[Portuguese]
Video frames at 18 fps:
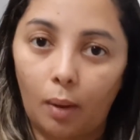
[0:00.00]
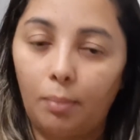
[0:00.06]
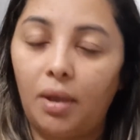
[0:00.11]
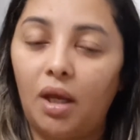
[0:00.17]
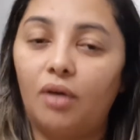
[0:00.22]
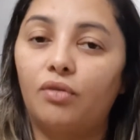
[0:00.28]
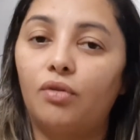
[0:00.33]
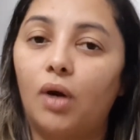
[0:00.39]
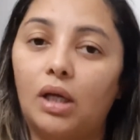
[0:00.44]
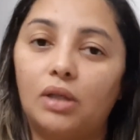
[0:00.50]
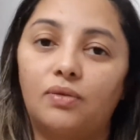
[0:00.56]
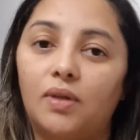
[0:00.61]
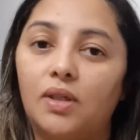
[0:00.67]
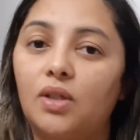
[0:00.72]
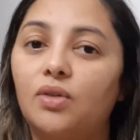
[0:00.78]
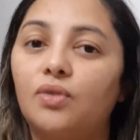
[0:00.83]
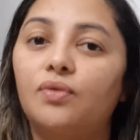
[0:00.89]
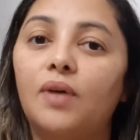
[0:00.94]
A minha avó às
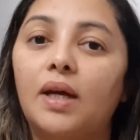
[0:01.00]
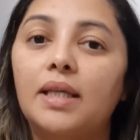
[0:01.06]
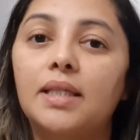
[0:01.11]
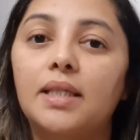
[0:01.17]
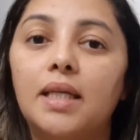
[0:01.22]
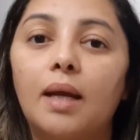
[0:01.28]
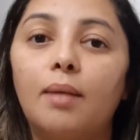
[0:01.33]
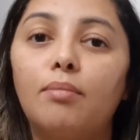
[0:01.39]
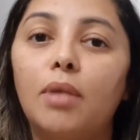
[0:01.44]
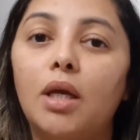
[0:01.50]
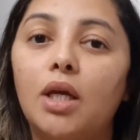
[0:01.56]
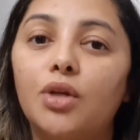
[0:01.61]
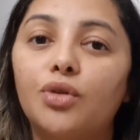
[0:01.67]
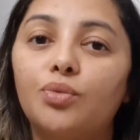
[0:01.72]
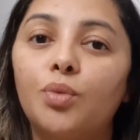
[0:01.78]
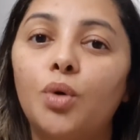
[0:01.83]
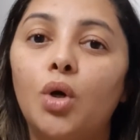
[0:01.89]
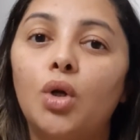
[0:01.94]
vezes fazia
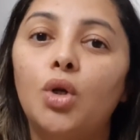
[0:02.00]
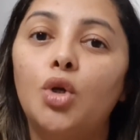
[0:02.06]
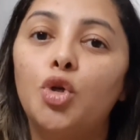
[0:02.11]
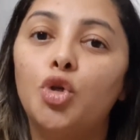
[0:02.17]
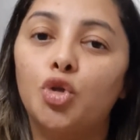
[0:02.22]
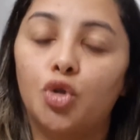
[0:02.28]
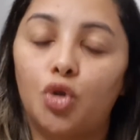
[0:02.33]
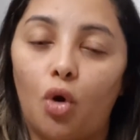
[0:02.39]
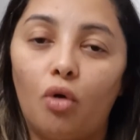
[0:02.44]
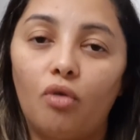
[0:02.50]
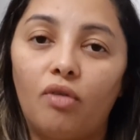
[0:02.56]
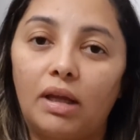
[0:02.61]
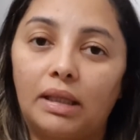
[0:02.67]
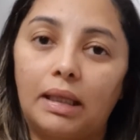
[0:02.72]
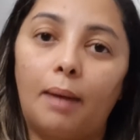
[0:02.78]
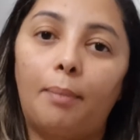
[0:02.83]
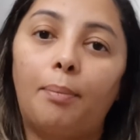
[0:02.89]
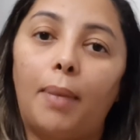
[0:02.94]
mesmo, só o
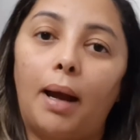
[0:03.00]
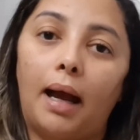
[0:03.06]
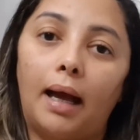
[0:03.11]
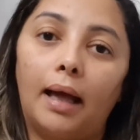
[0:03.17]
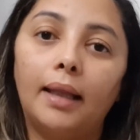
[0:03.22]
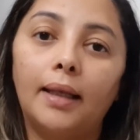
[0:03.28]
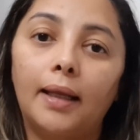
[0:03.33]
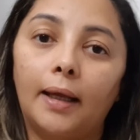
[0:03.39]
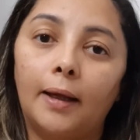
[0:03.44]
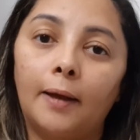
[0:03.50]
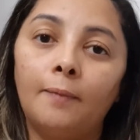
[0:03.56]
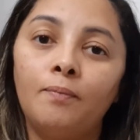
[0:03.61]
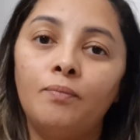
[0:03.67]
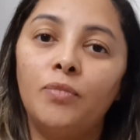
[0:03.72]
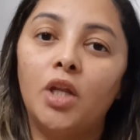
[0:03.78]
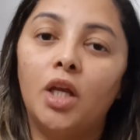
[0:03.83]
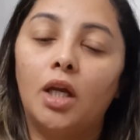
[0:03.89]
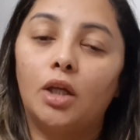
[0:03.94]
vatapá, né?